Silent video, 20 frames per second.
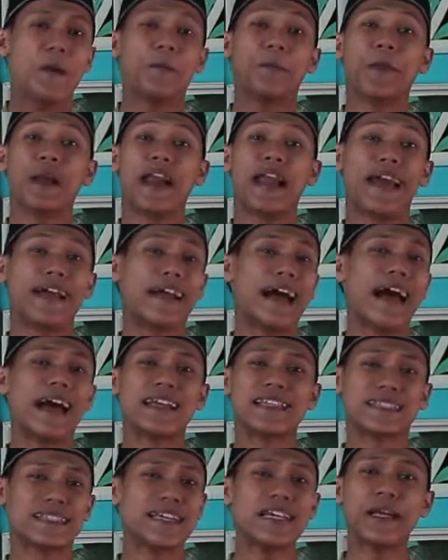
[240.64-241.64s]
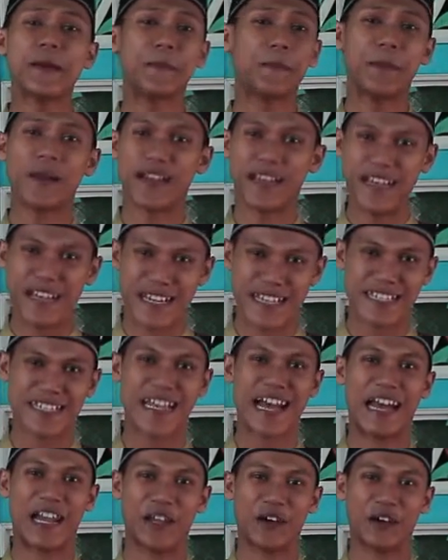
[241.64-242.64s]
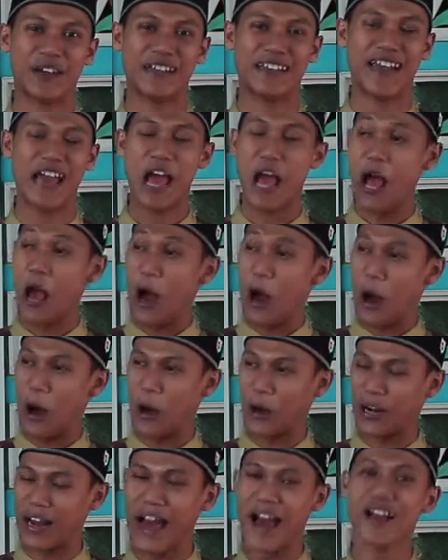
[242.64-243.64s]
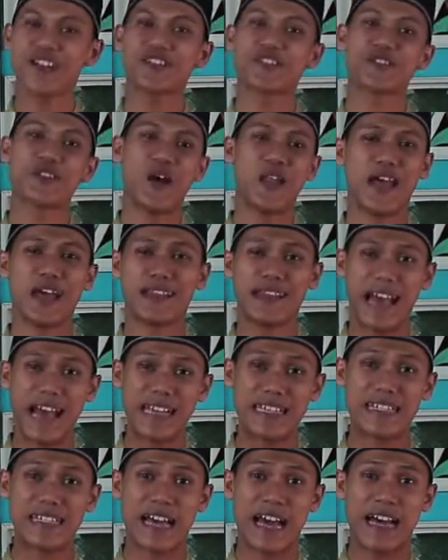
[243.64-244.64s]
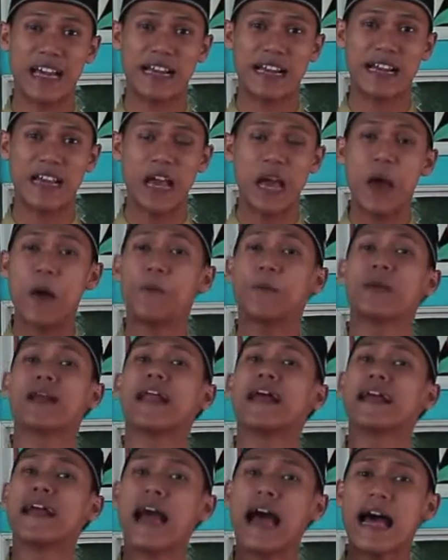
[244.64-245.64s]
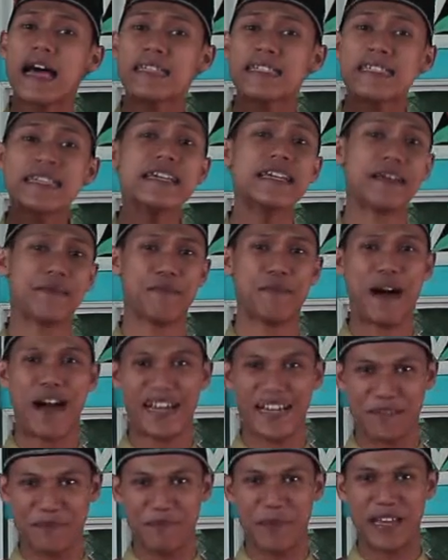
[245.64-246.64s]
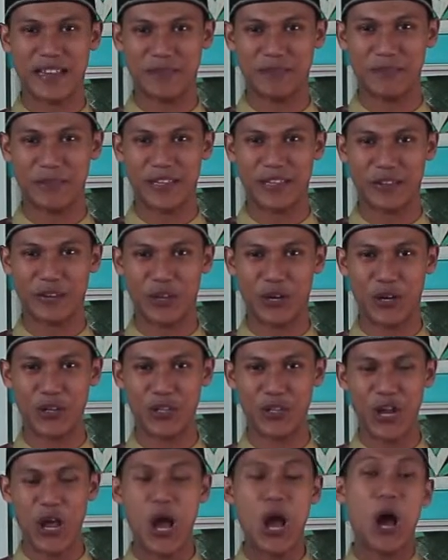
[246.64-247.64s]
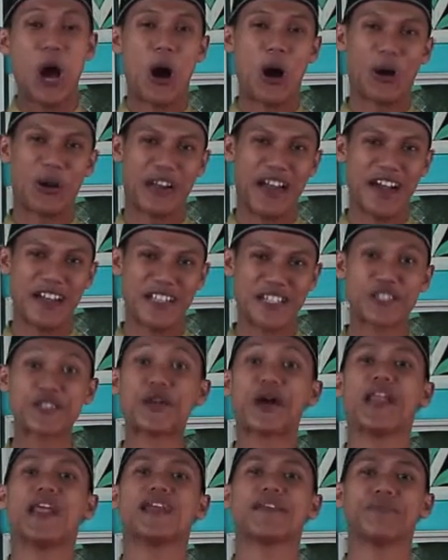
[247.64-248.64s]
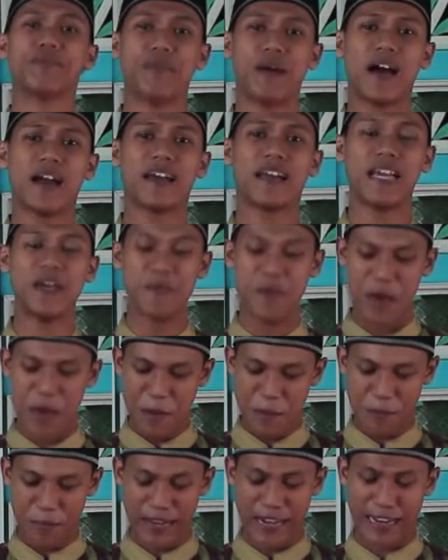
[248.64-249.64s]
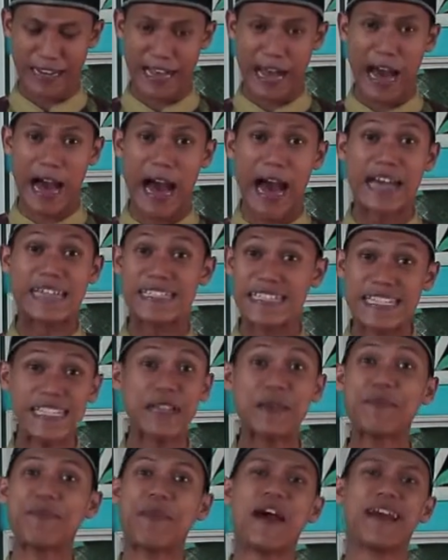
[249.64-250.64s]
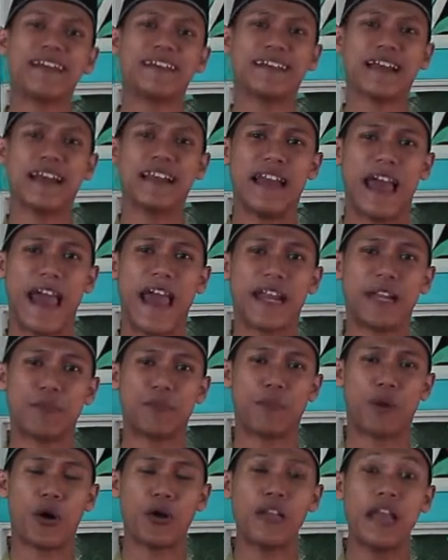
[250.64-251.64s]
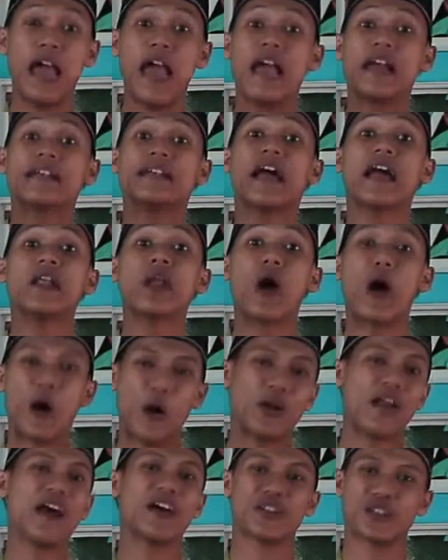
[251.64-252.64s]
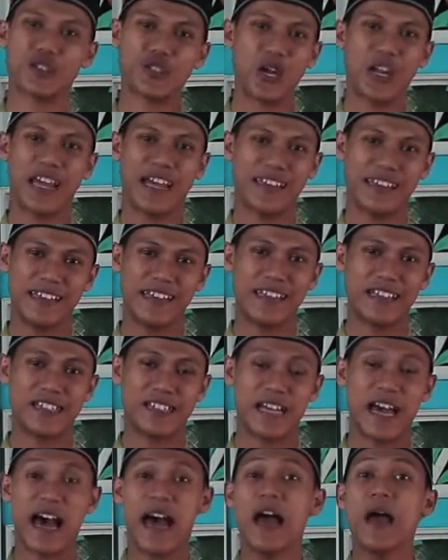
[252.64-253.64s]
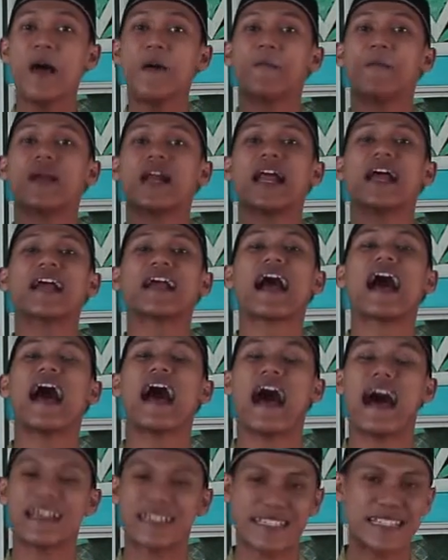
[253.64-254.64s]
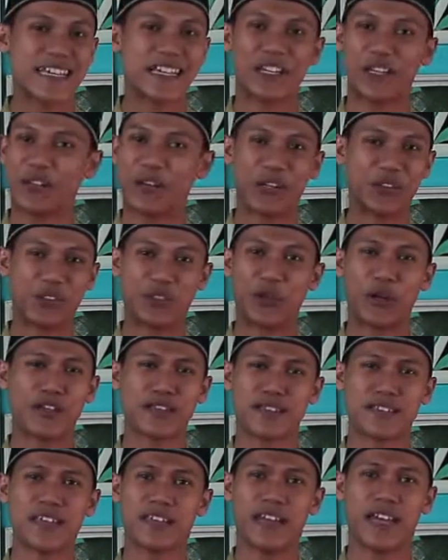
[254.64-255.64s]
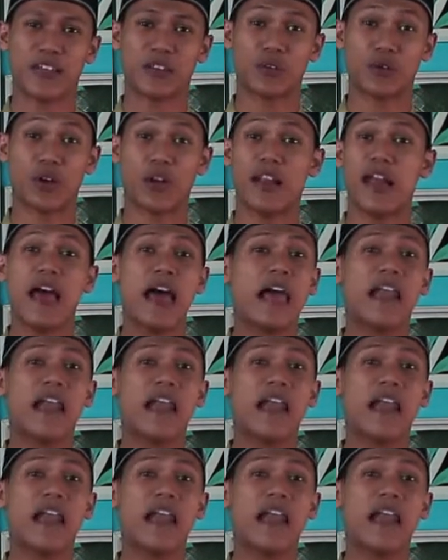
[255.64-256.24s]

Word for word: mereka asik pergi ke salon. Orang sholat asar, mereka asik main badminton. Orang sholat maghrib, mereka asik mainkan handphone. Dan orang sholat isya, mereka asik nonton sinetron.